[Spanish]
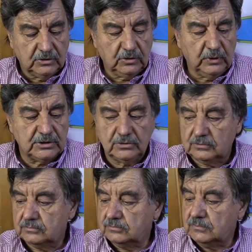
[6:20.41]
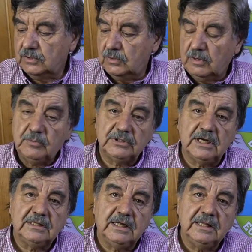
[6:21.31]
Todo eso lo vamos a
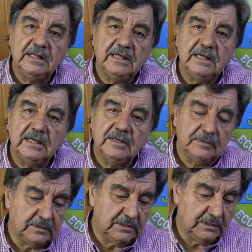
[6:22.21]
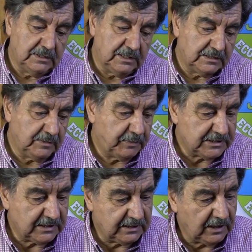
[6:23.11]
tratar de,
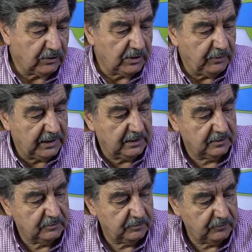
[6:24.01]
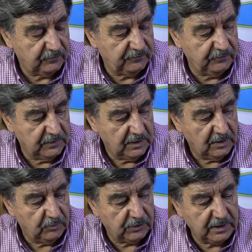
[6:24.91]
representar o de ver,
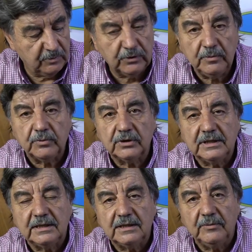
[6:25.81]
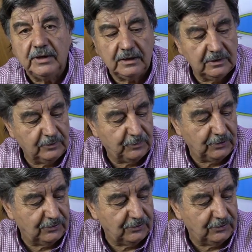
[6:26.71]
porque es muy importante ver las